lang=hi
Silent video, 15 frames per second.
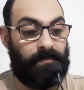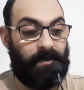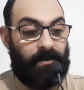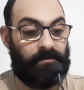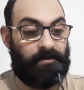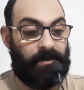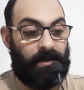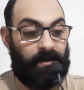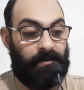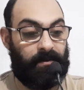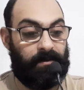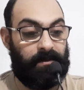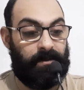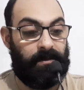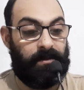इसके अलावा
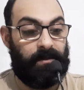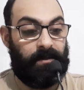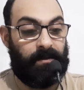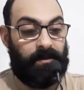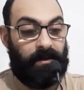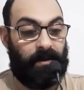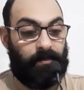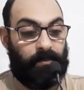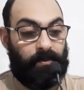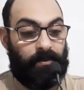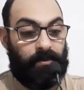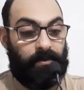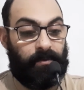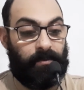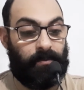ये आपको
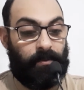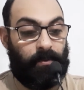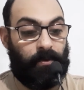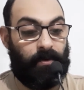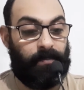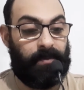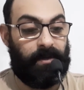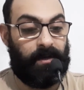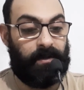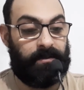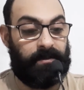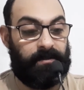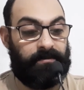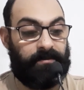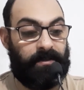और भी
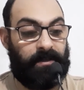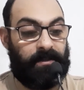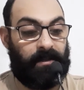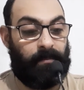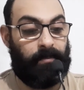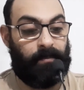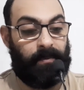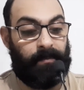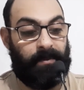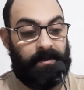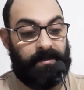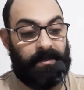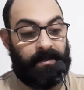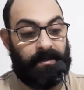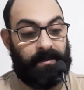अदीस की किताबों में
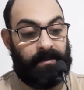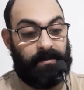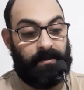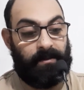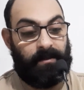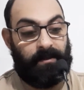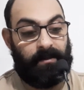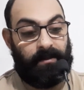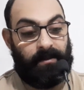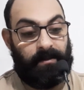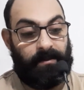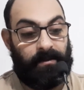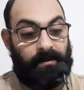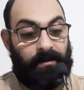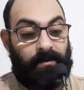मिल जाएंगे
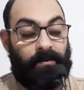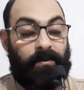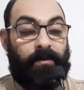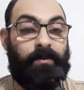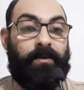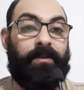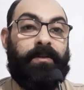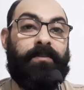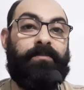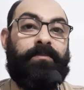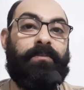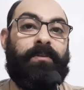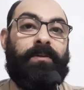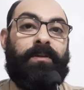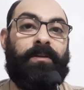और इस
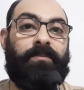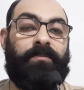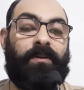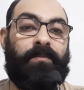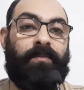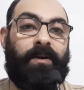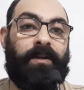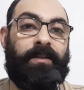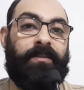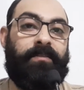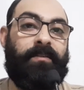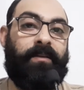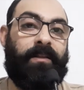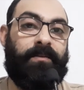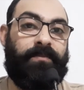इस्तफ़ार की
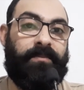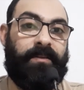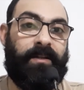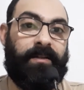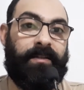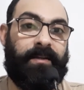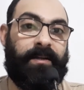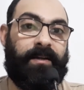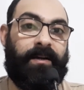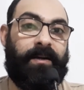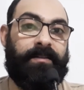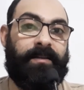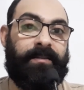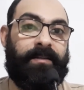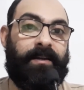इतनी ज़्यादा फजीलत है कि
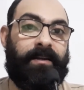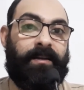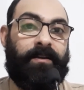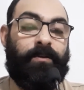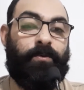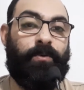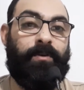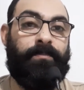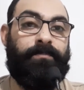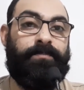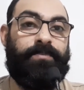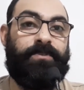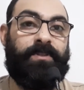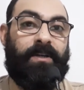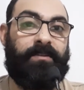कहा जाता है कि अगर कोई
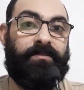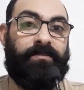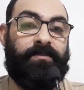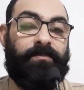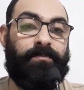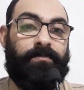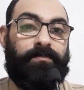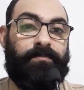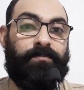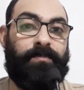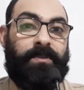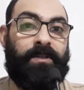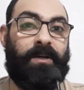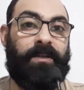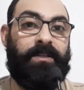शख्स
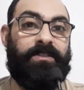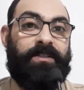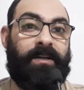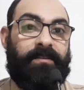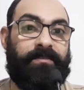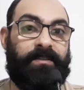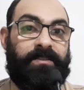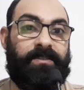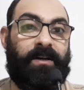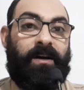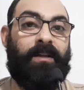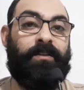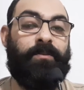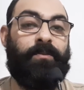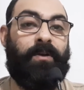मैदान जंग से
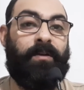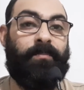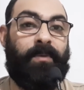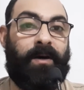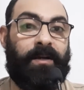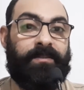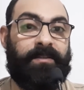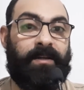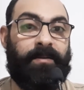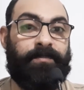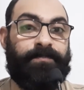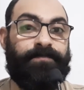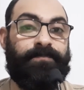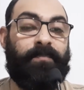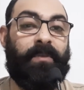जहाद के दौरान भाग जाए
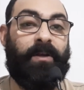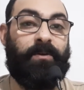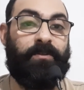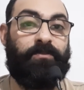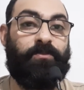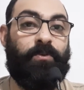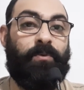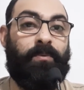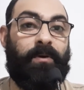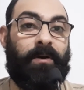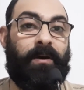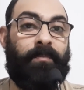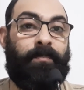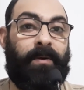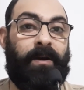और इसको
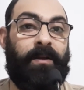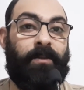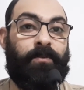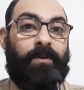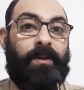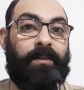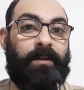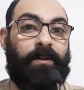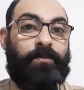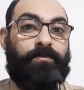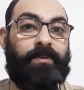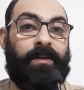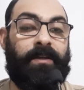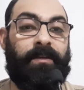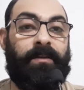अगर पढ़ ले तो अल्लाह ताला
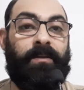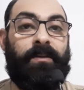उसके